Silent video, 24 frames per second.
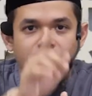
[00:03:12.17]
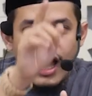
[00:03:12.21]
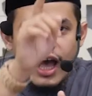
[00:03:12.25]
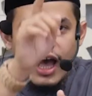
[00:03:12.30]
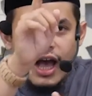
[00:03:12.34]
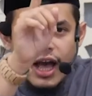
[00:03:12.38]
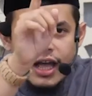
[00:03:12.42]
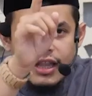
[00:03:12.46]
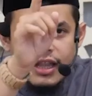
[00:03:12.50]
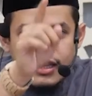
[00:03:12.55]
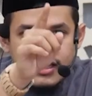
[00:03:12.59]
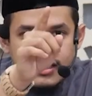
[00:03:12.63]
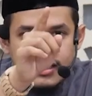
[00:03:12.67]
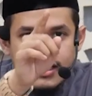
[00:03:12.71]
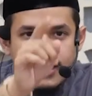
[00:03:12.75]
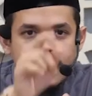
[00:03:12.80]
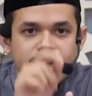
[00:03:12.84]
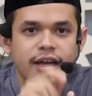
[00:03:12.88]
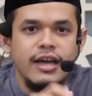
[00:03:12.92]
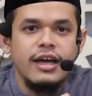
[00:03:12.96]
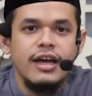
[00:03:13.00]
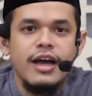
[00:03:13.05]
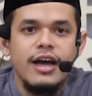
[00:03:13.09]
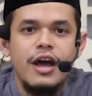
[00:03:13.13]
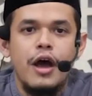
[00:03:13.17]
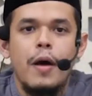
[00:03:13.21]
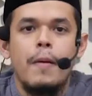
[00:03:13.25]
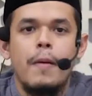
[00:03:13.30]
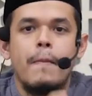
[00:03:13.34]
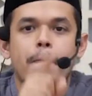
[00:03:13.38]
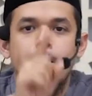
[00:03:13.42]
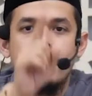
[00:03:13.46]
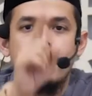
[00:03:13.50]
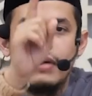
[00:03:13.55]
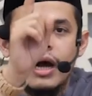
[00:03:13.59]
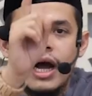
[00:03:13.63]
anta
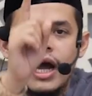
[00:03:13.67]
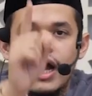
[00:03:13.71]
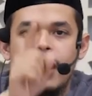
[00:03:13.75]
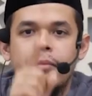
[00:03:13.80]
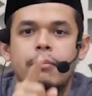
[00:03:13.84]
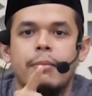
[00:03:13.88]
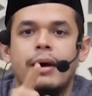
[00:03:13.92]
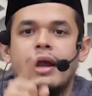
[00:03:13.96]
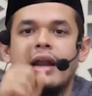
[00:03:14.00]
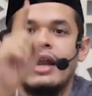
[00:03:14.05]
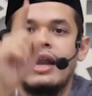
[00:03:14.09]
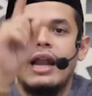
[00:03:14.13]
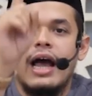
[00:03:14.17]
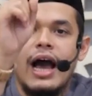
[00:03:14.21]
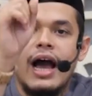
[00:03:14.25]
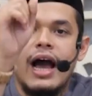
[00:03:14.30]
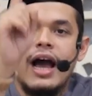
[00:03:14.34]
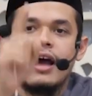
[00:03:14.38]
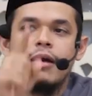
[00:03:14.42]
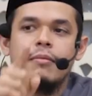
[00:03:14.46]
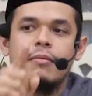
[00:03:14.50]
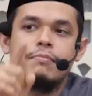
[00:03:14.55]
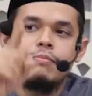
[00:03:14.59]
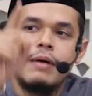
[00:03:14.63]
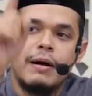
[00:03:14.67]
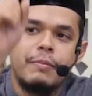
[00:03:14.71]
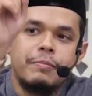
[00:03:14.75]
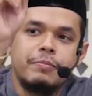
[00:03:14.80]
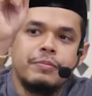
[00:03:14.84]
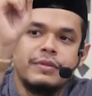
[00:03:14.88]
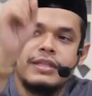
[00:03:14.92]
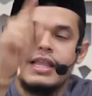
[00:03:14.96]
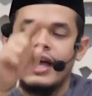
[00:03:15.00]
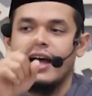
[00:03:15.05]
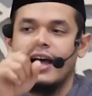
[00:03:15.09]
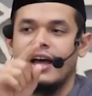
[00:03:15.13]
ma'aman
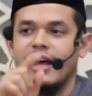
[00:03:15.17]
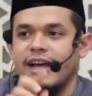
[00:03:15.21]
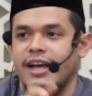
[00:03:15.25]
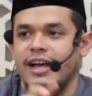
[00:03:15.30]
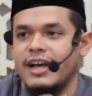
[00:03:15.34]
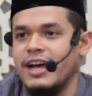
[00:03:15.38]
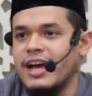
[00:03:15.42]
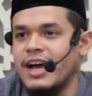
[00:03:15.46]
ahbabta.